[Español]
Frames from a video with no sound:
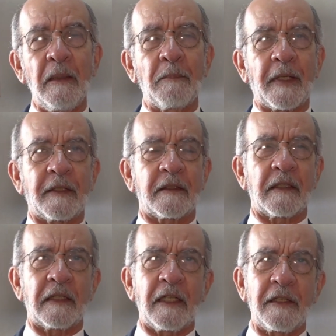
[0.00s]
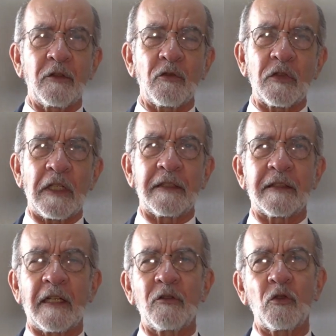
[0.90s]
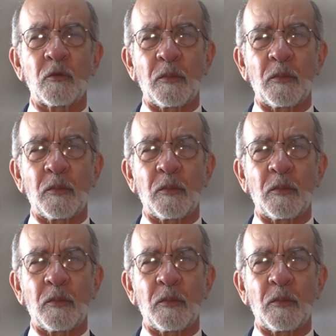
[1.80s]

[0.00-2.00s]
para tratar de socializar sus